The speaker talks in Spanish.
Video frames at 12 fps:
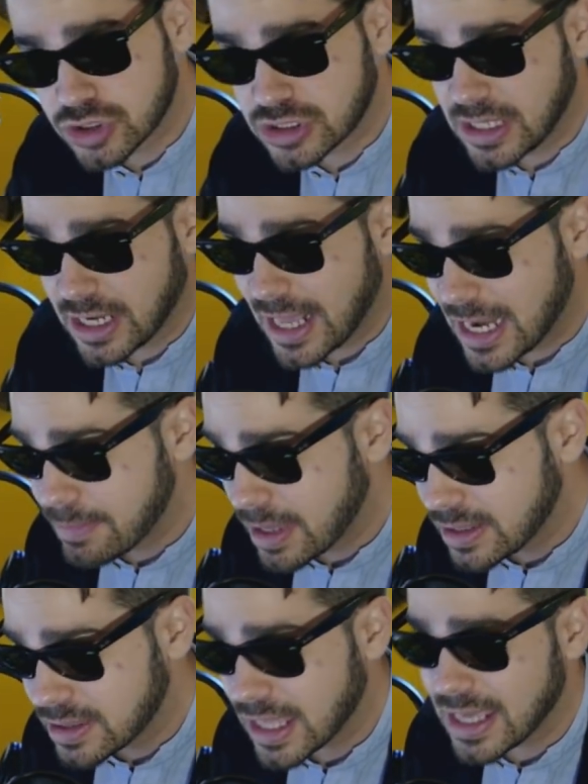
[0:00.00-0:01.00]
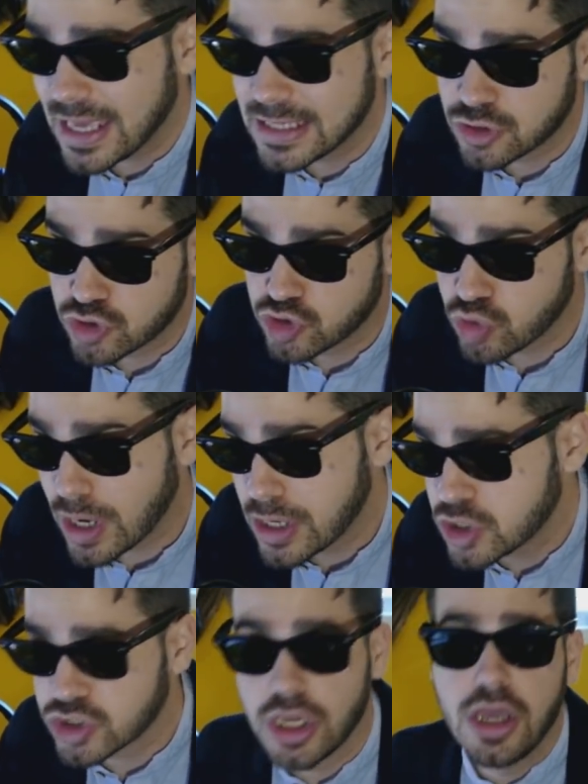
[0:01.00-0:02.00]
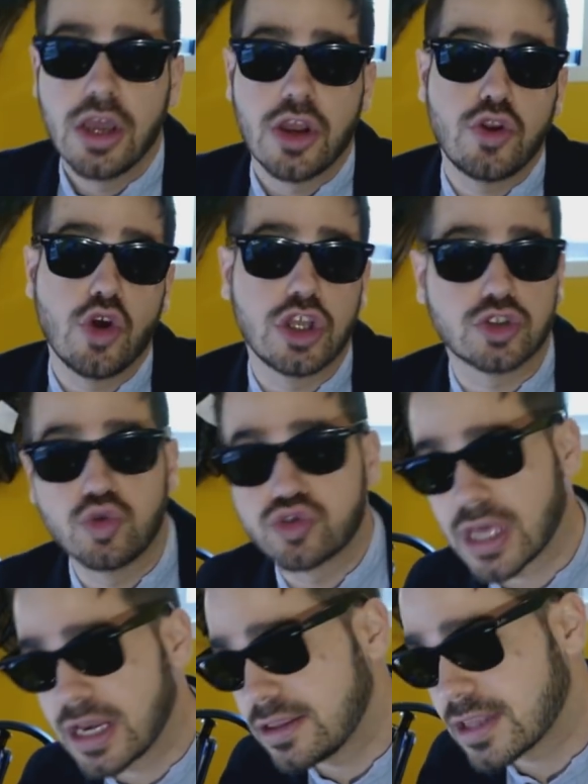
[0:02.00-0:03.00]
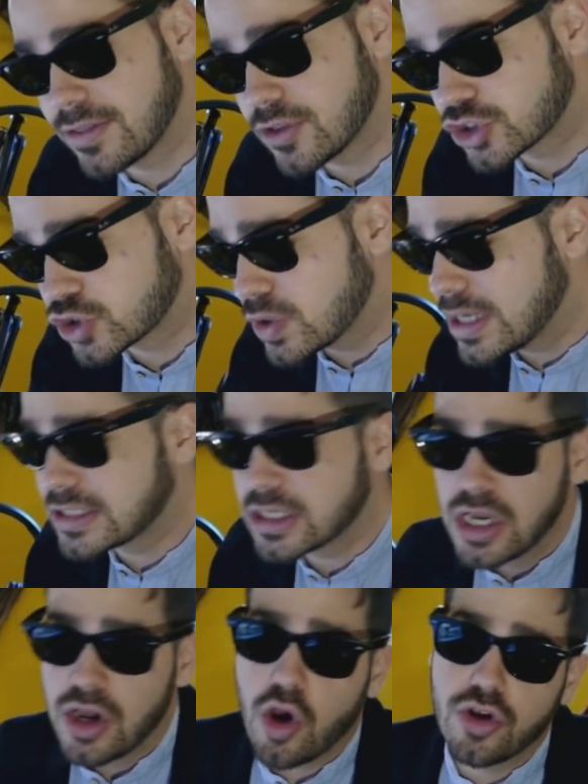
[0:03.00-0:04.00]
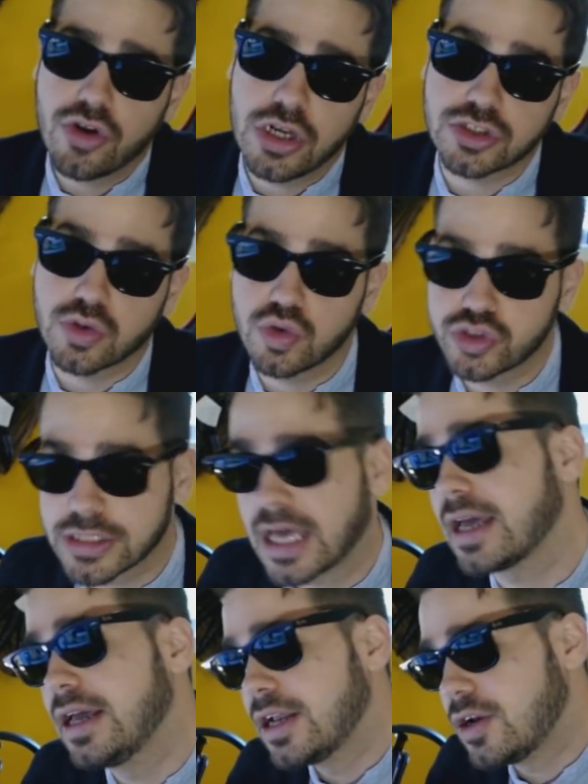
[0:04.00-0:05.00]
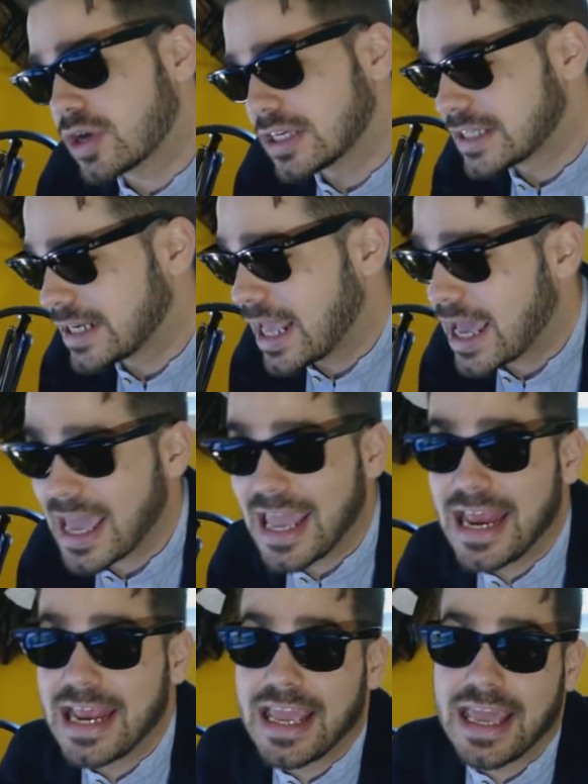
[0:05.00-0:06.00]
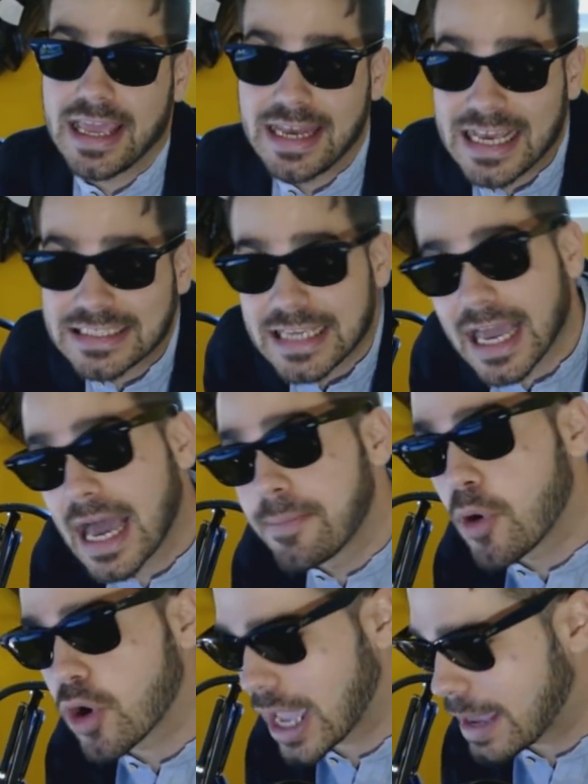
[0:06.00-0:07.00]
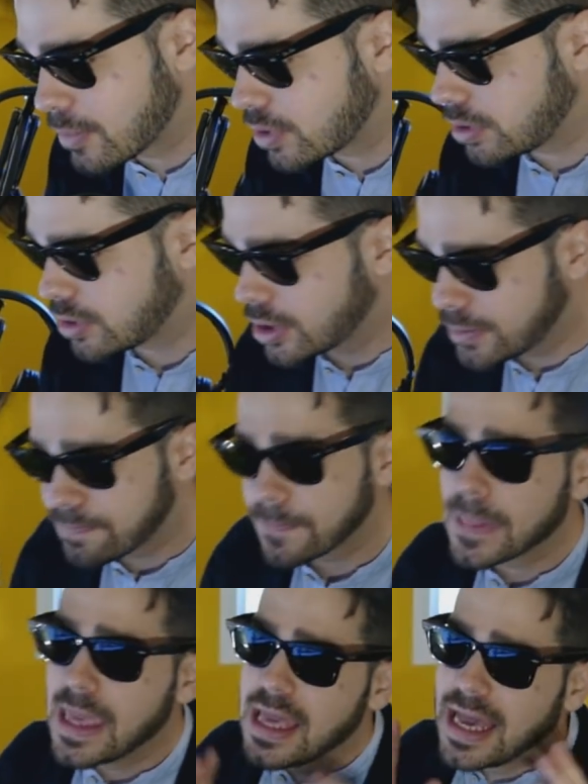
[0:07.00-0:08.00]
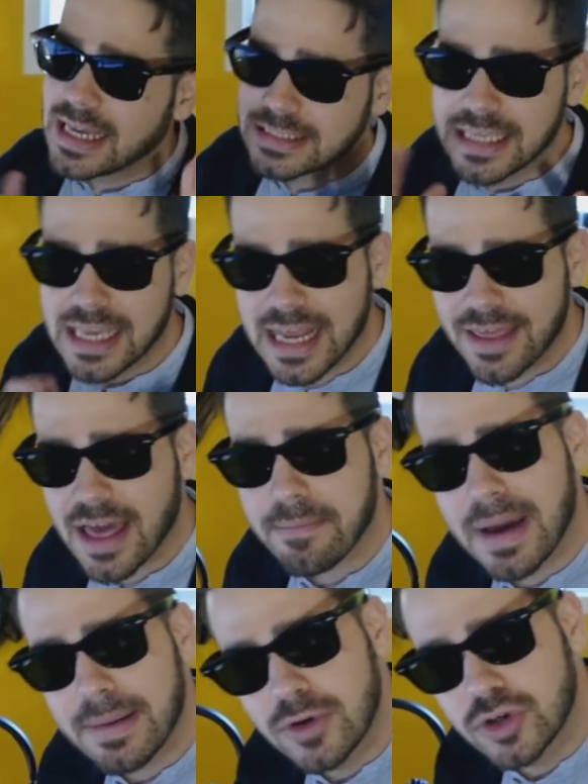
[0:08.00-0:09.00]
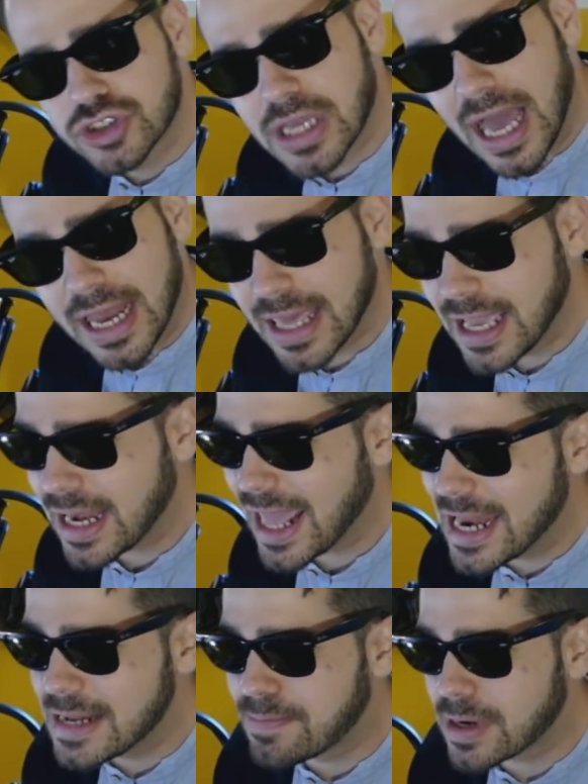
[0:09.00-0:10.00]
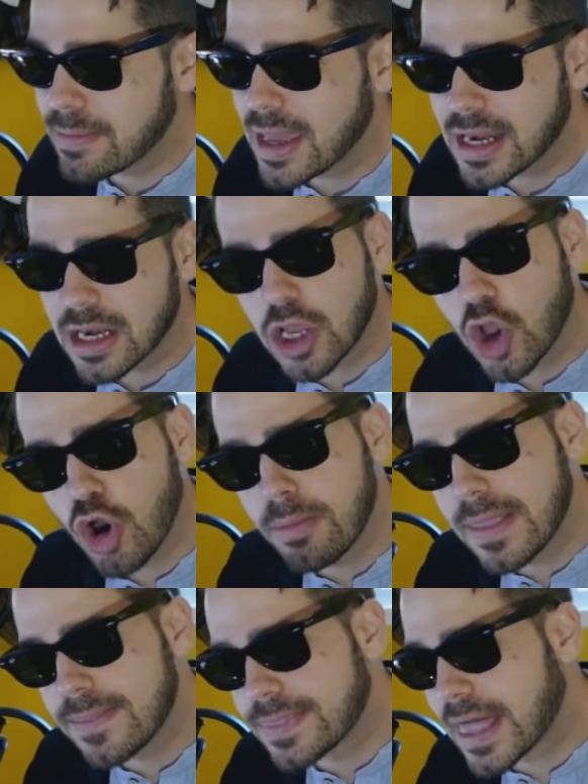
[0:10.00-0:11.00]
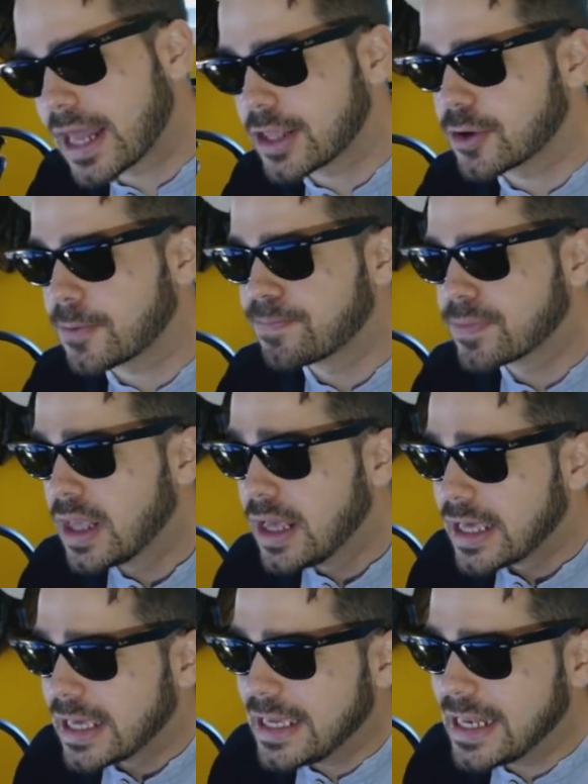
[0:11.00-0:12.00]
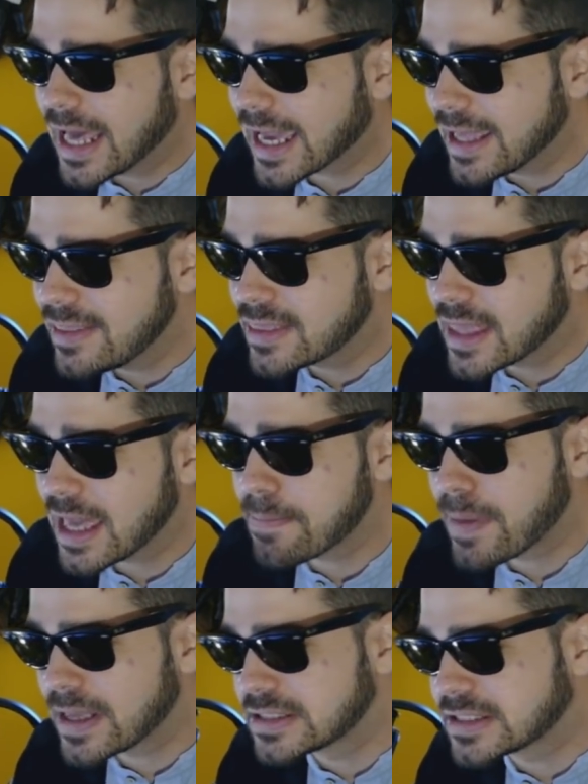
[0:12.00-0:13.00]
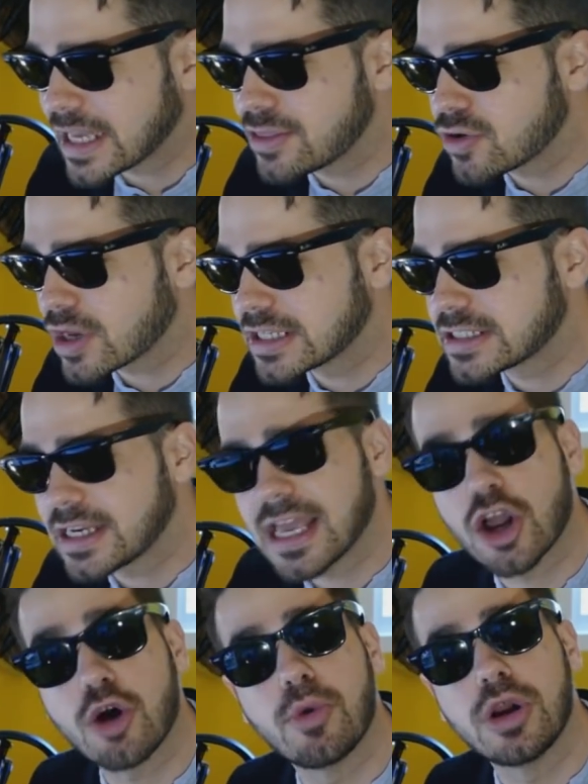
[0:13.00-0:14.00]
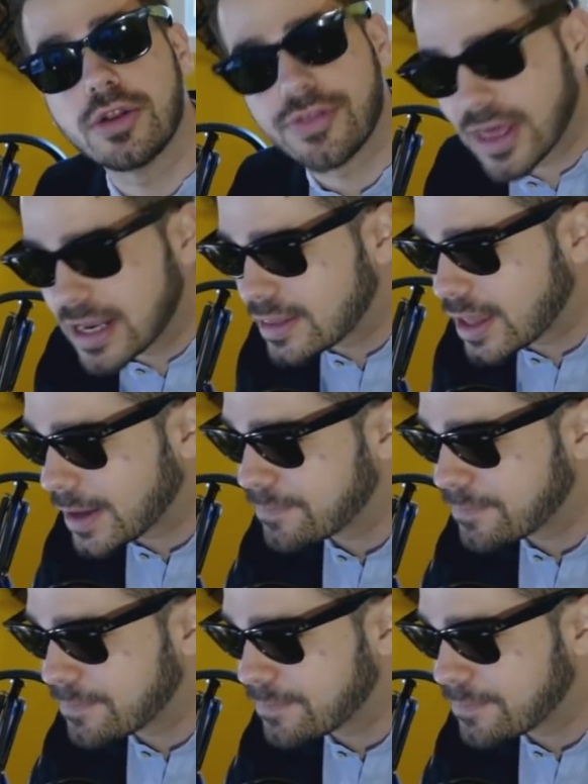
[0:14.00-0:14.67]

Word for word: si realmente esos usuarios no les gusta Nintendo Switch o no les gusta lo que sería eh, la saga Pokémon, ¿no? Así que nada, vamos a leer el primer comentario. Y la gente pensando que sería como el Zelda.